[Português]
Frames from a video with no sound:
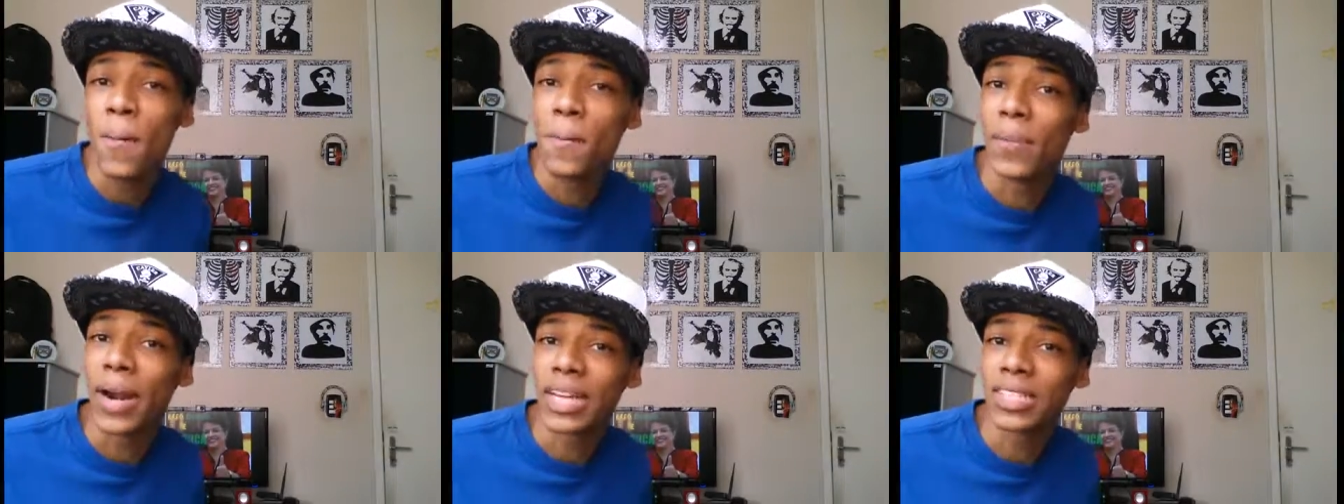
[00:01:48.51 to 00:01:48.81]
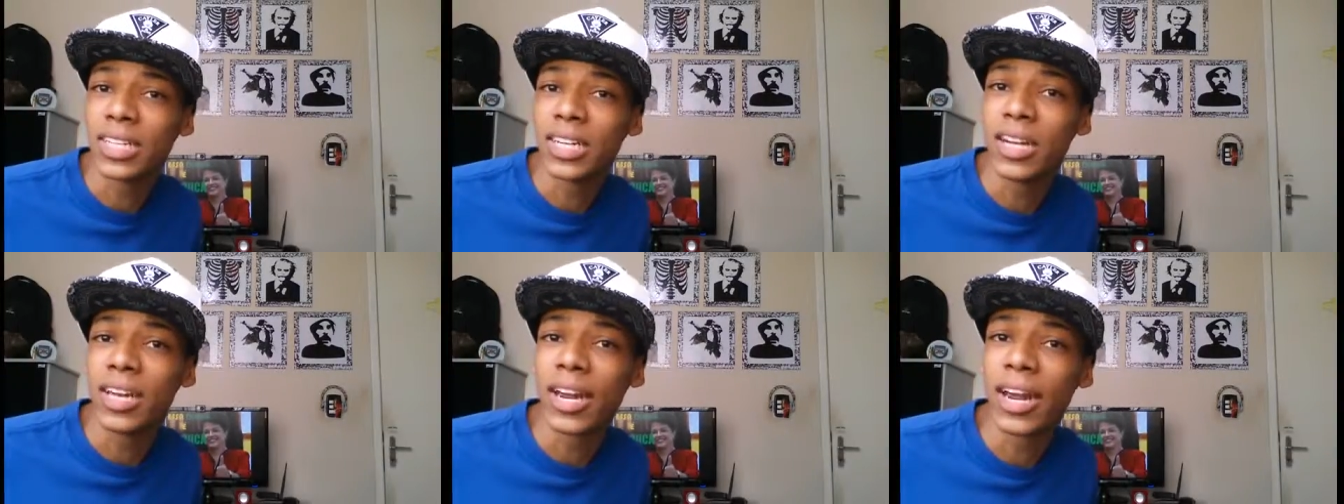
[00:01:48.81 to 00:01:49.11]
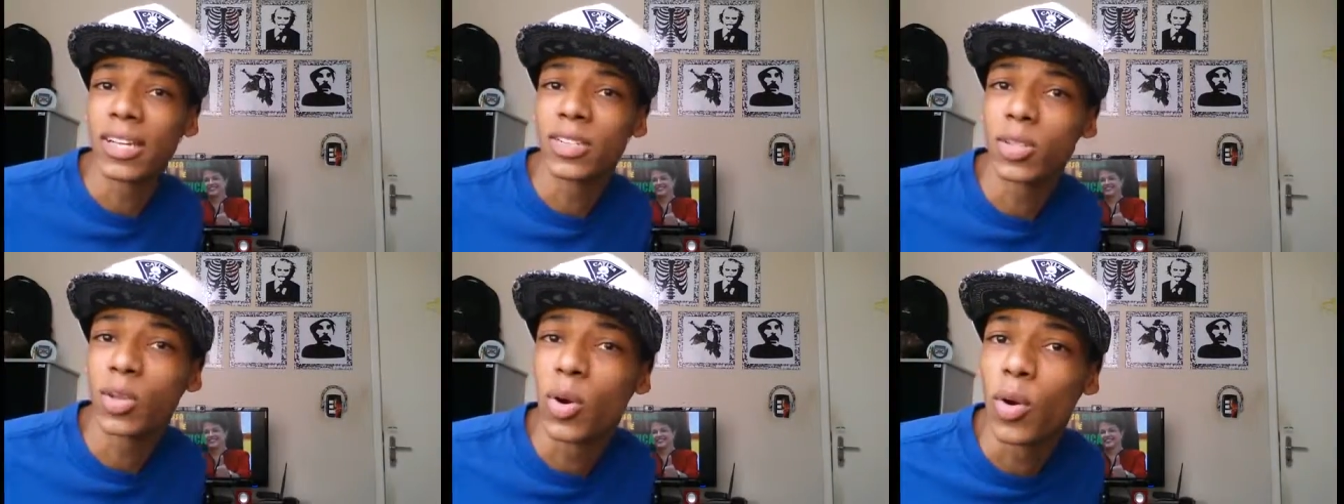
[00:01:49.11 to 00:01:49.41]
brasileiro
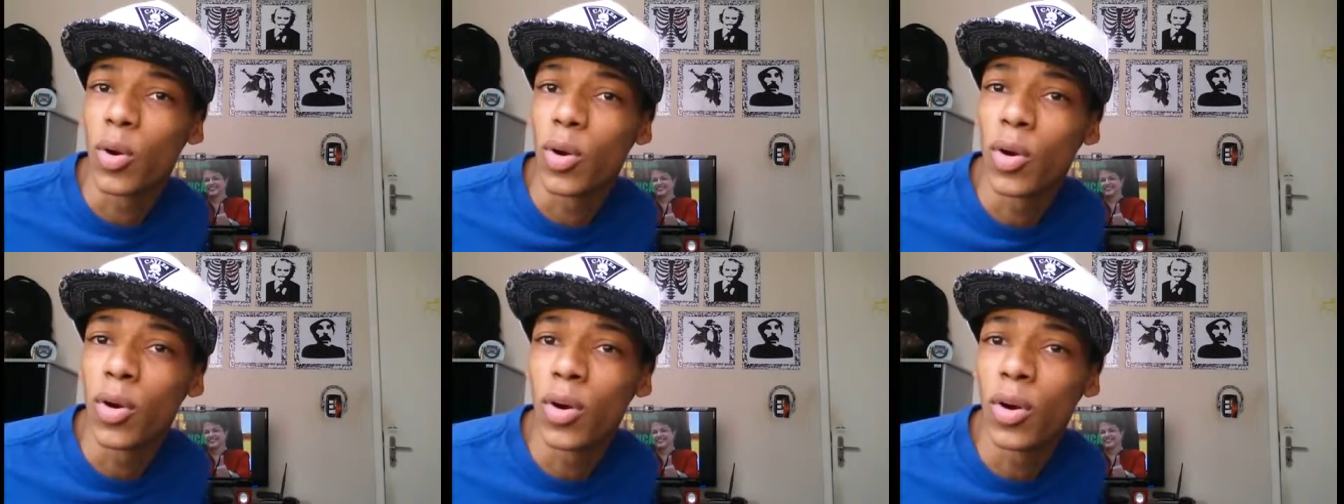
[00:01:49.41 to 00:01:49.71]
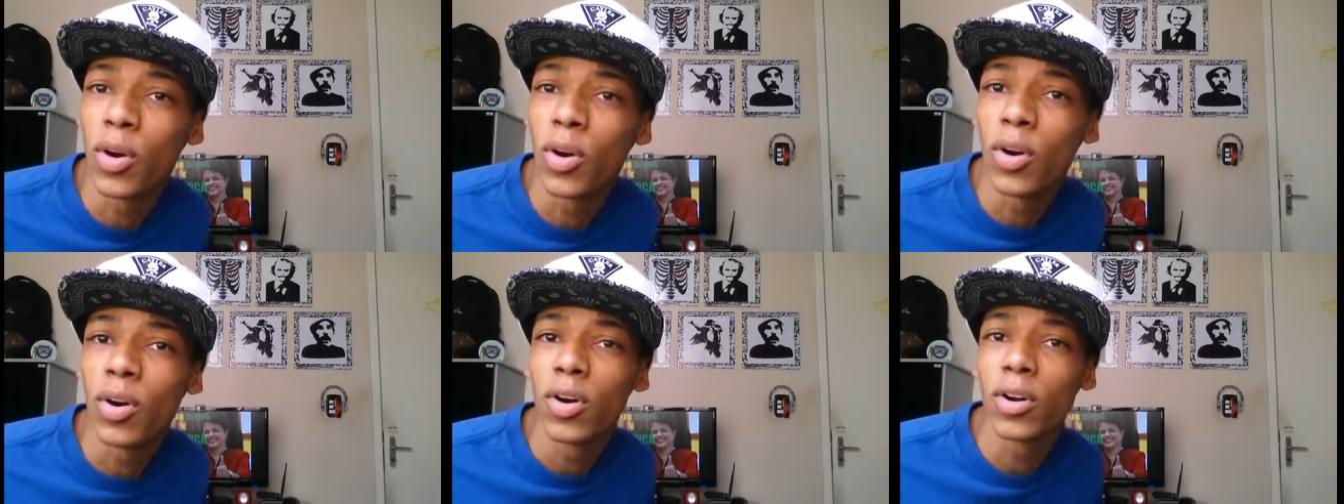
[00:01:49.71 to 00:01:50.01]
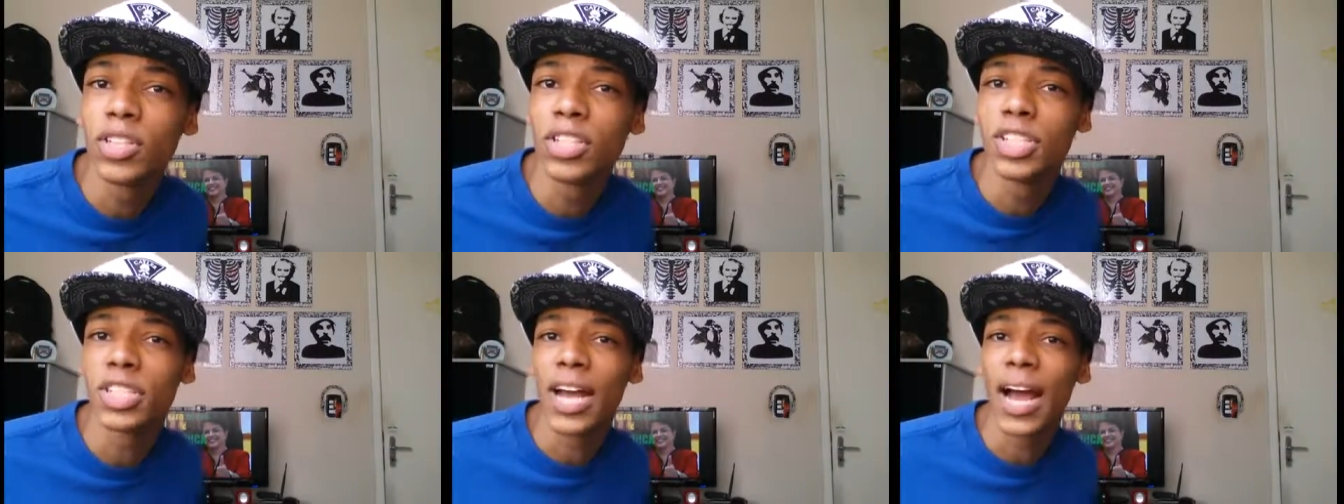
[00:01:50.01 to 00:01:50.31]
é
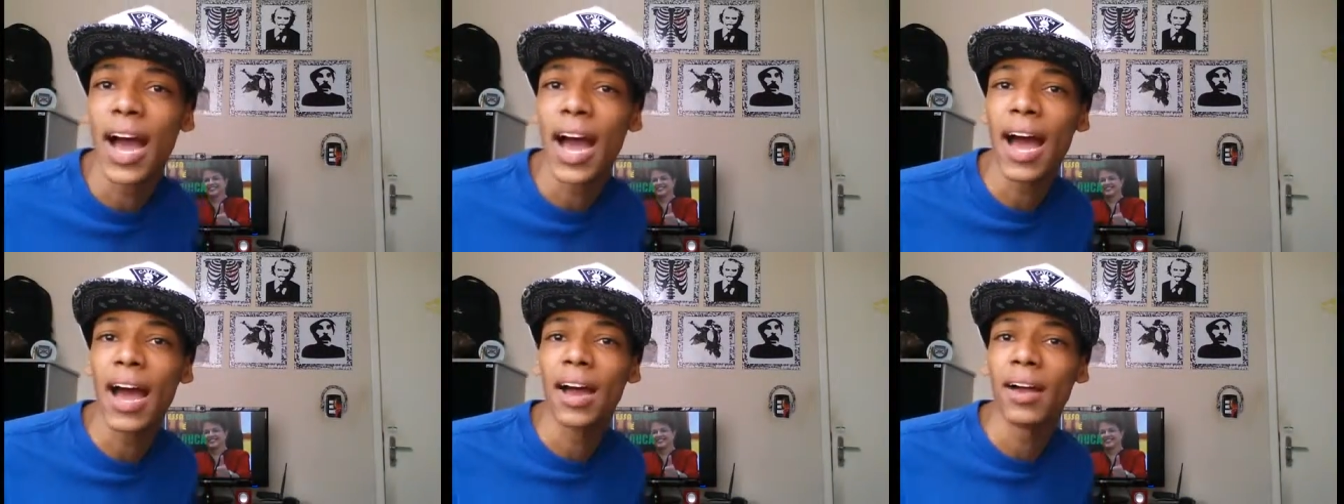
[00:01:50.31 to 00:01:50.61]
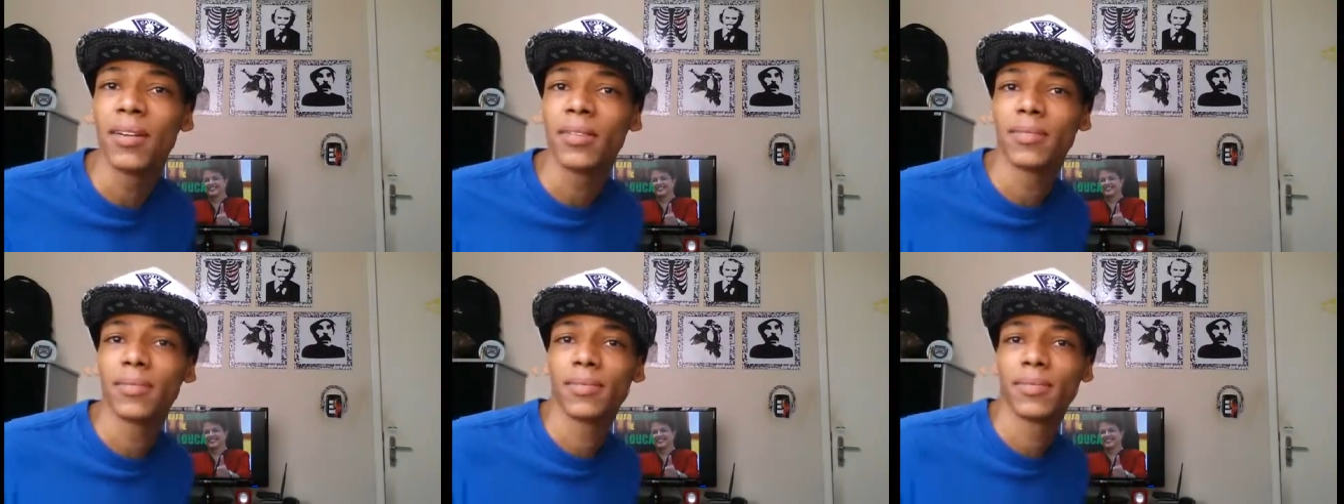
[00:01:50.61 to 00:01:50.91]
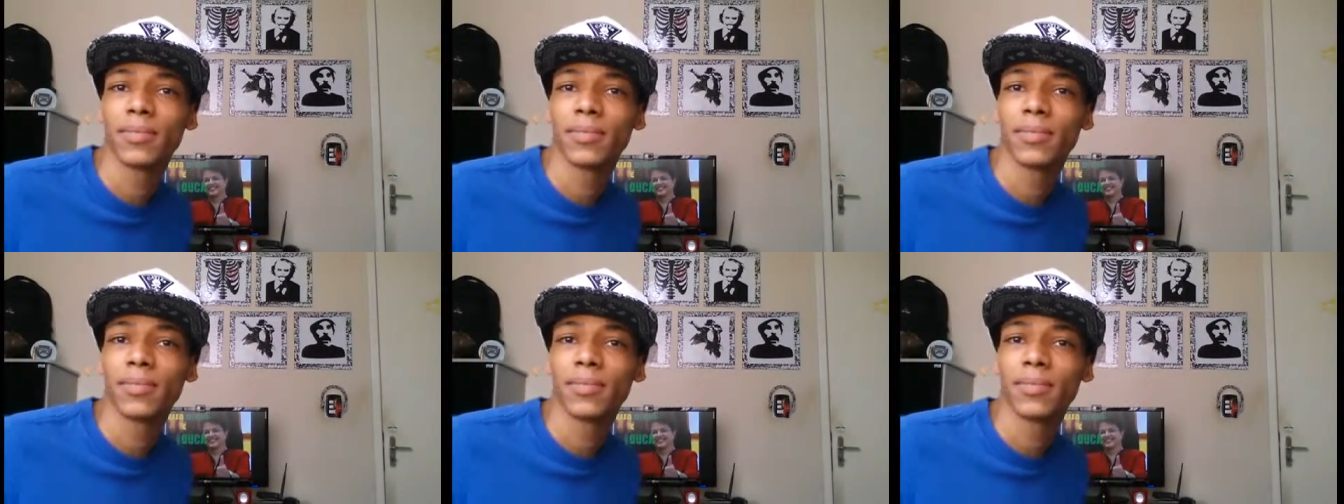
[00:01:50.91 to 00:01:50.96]
trouxa.